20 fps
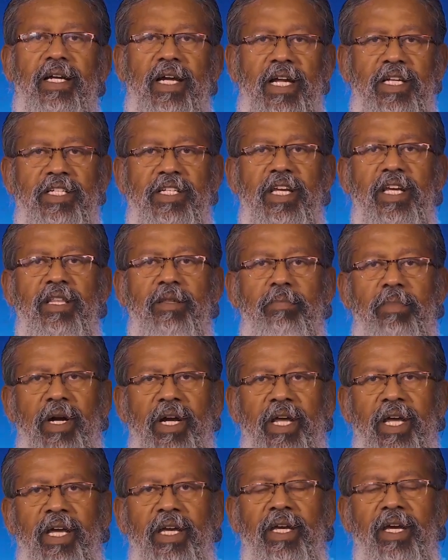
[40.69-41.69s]
நற்செய்தி
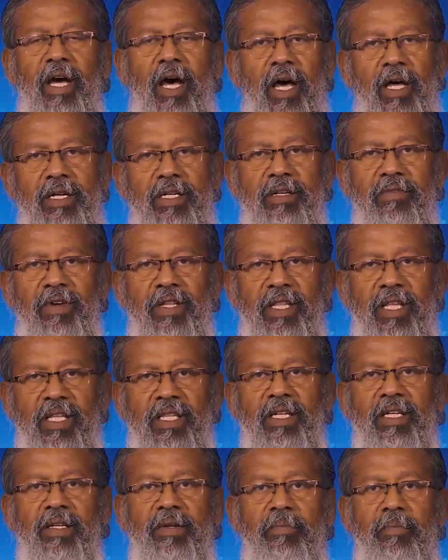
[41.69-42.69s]
பணியை ஆற்றி
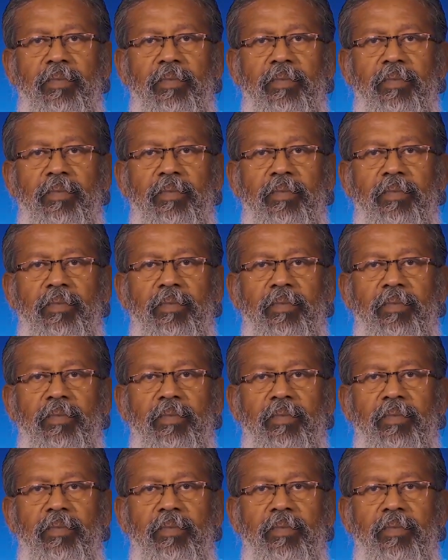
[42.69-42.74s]
வந்தது